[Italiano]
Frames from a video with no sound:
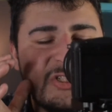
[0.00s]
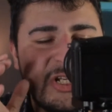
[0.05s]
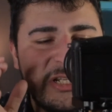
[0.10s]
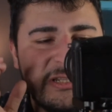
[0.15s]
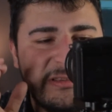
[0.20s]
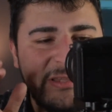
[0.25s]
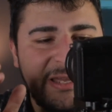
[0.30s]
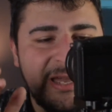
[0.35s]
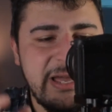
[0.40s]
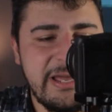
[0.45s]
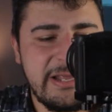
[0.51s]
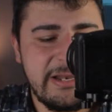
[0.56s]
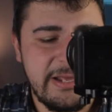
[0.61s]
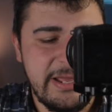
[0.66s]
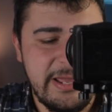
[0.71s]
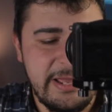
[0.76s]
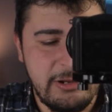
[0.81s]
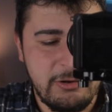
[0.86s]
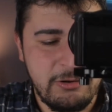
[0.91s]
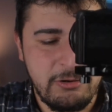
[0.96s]
centrale.
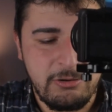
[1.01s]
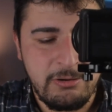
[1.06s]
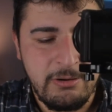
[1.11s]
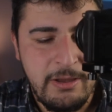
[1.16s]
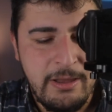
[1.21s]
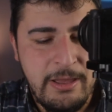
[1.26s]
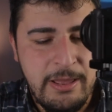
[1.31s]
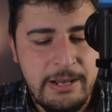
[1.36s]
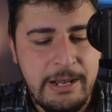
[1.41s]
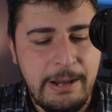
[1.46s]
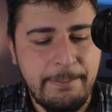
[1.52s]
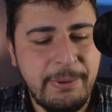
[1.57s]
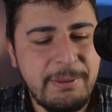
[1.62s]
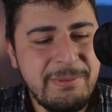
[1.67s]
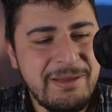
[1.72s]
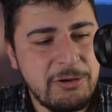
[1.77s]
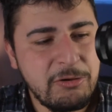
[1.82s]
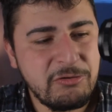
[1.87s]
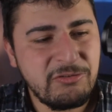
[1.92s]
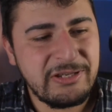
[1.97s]
Ecco, la
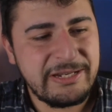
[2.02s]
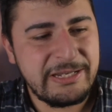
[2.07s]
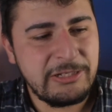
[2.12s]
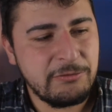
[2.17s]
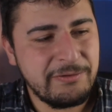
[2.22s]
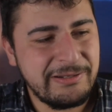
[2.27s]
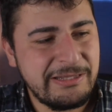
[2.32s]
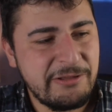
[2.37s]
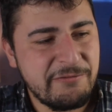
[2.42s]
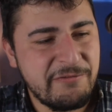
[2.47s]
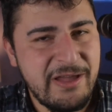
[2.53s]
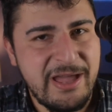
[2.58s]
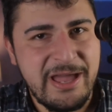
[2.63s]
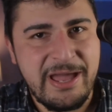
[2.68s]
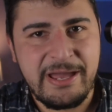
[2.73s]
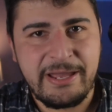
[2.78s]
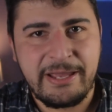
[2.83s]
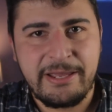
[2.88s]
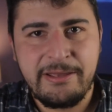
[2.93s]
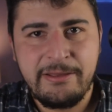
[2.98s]
prima cosa che dovete
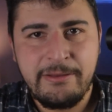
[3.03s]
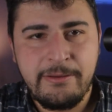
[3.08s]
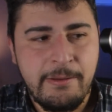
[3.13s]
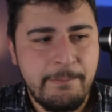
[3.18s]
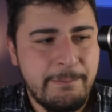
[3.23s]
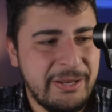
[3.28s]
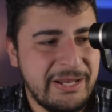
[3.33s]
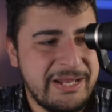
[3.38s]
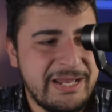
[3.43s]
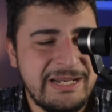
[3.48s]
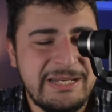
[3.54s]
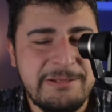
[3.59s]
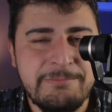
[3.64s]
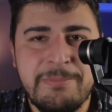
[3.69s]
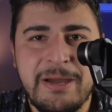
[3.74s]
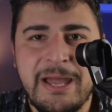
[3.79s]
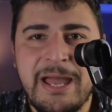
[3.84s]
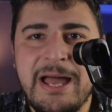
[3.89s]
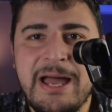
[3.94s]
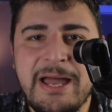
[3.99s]
fare per
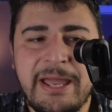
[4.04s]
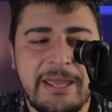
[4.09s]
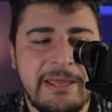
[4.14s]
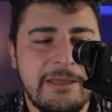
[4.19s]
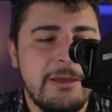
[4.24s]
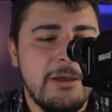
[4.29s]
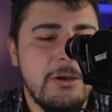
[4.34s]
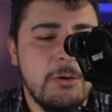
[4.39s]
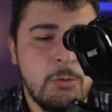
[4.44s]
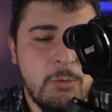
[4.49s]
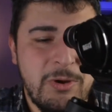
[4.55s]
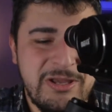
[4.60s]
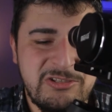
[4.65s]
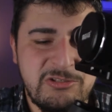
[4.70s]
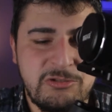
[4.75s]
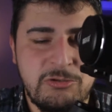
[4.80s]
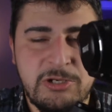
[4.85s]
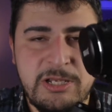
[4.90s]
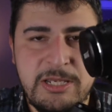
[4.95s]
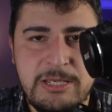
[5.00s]
calibrare
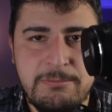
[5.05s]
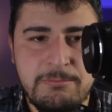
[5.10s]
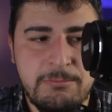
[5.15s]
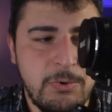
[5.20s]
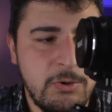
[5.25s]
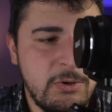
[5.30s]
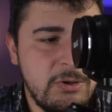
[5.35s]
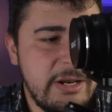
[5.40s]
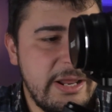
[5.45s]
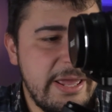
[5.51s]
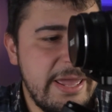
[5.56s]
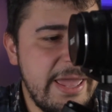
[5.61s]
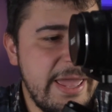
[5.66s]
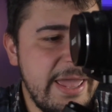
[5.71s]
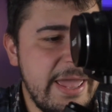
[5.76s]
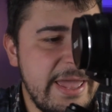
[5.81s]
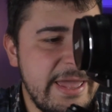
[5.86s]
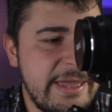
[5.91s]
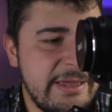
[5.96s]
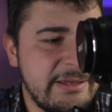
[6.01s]
questo gimbal
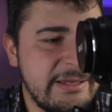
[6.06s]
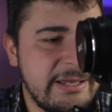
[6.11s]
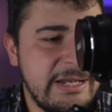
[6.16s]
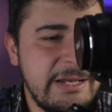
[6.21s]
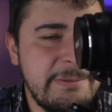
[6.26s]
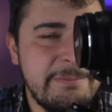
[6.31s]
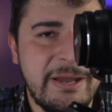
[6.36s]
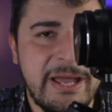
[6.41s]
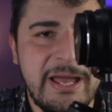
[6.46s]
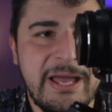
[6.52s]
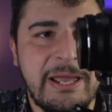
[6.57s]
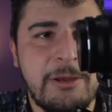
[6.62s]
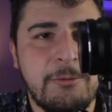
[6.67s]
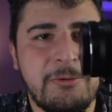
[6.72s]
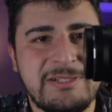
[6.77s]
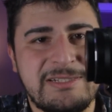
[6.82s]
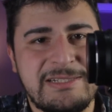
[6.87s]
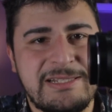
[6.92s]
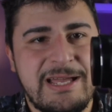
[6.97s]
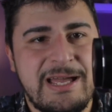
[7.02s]
è calibrare
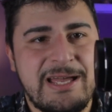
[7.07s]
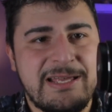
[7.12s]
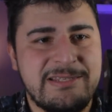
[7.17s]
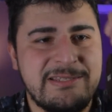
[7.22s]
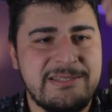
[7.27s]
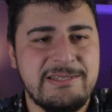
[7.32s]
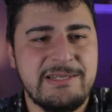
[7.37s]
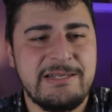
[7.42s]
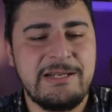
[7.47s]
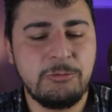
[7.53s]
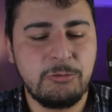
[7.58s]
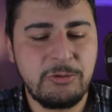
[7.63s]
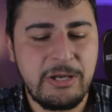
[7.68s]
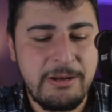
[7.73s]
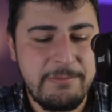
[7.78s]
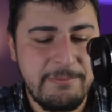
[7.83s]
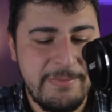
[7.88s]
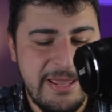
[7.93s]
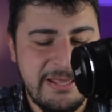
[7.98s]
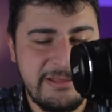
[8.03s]
questa asse.
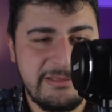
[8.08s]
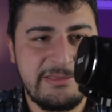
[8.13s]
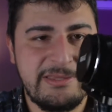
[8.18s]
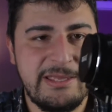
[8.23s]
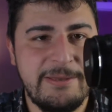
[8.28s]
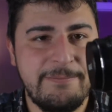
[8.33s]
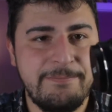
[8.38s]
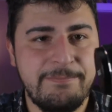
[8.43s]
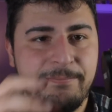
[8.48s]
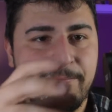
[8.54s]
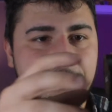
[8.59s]
Naturalmente